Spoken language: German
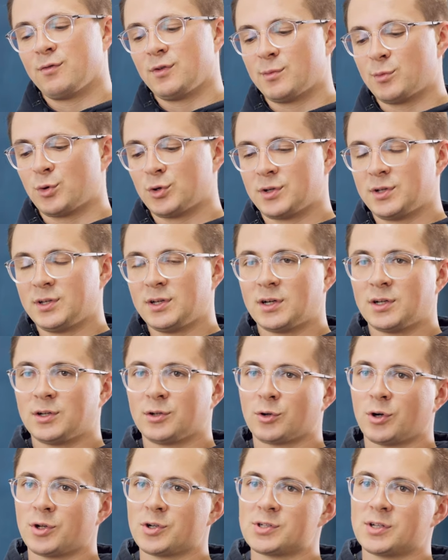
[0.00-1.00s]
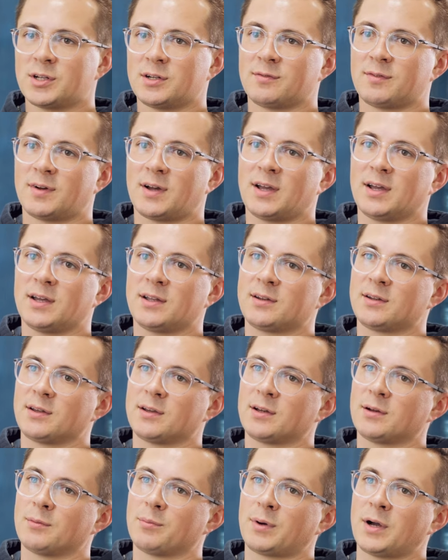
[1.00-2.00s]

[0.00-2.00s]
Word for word: Wir montieren deutschlandweit äh,